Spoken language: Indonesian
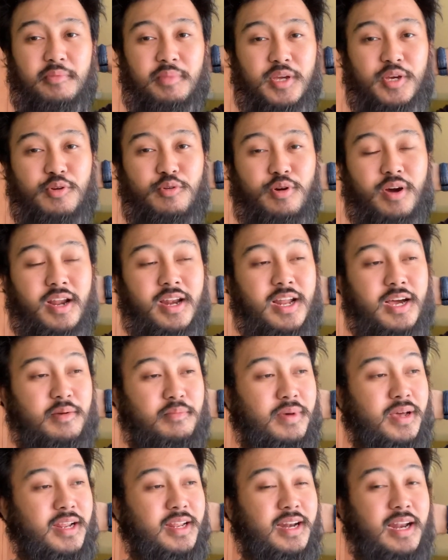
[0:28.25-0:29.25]
minggu Karena
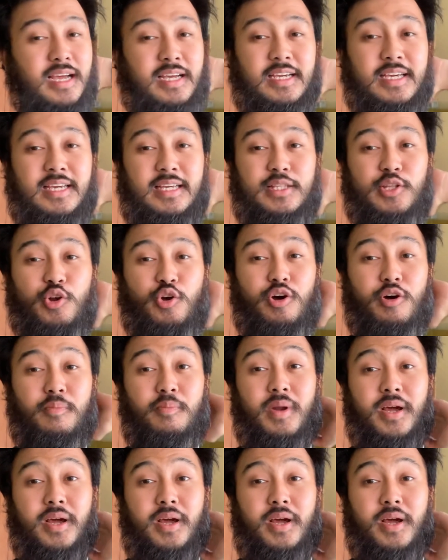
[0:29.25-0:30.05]
kemarin lagi drop,